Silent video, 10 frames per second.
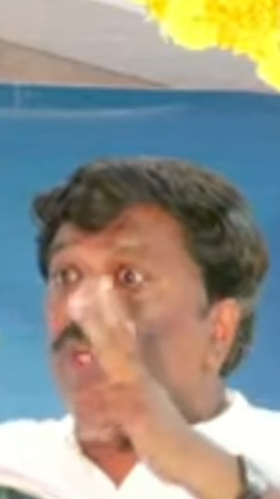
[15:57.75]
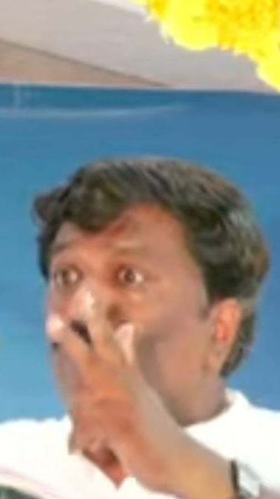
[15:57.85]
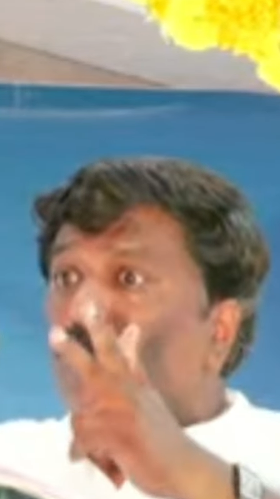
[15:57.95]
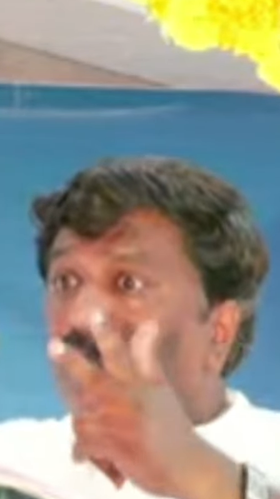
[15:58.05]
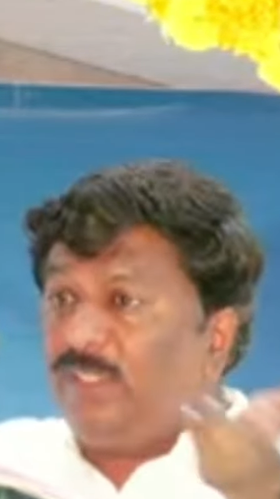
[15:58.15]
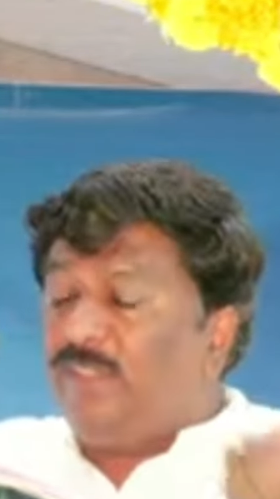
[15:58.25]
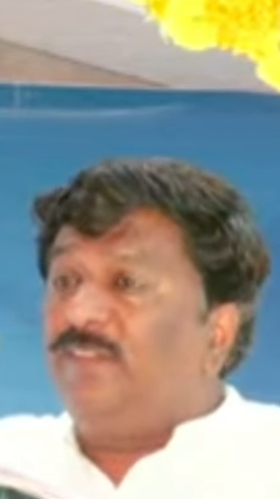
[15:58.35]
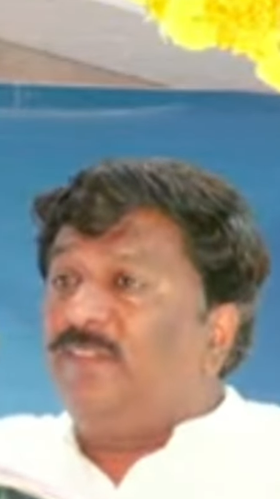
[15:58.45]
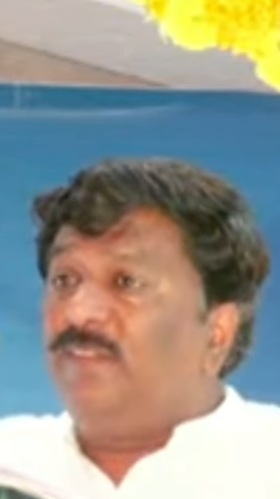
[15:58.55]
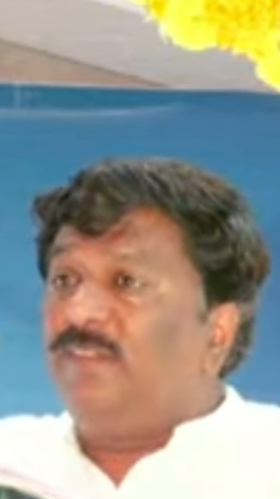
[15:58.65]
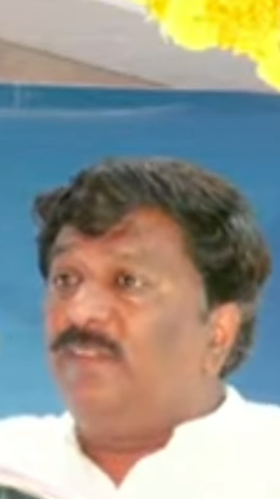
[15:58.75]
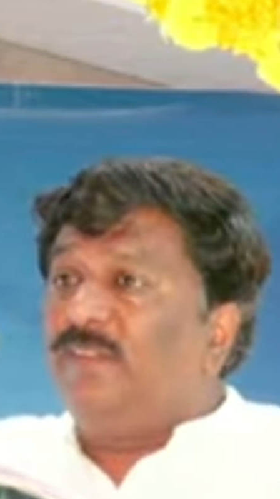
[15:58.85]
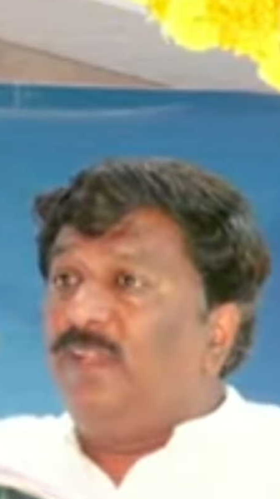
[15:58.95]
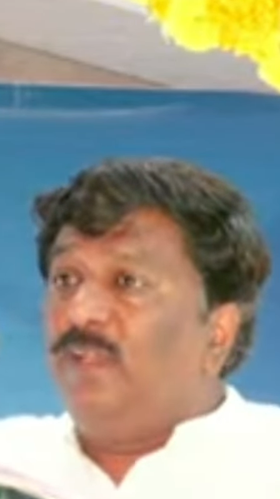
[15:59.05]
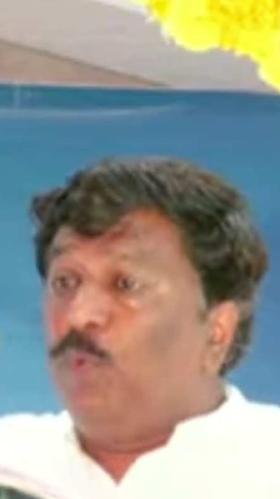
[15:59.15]
இரநூறு
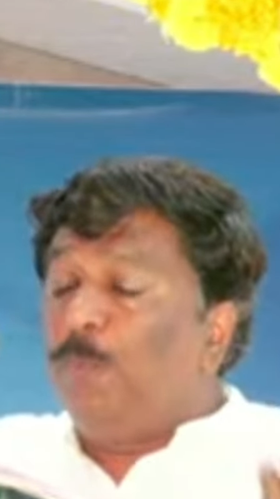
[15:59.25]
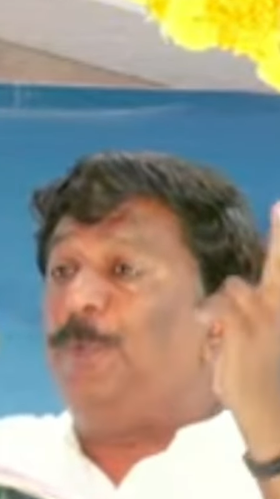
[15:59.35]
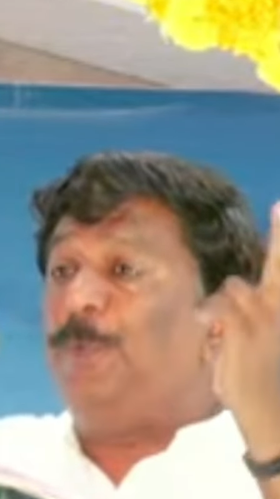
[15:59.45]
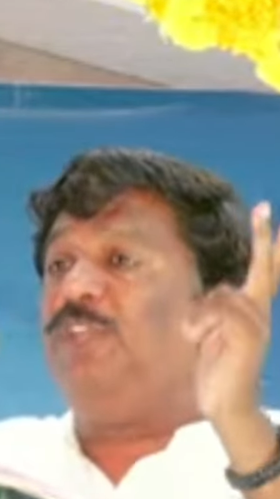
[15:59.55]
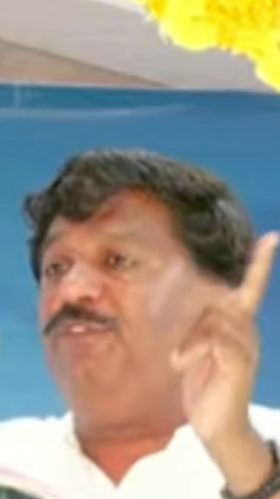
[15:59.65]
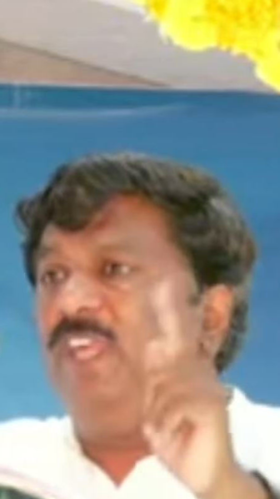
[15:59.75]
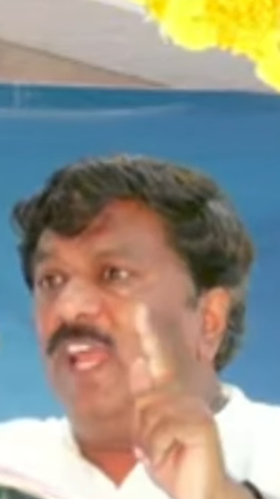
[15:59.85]
முப்பெரும்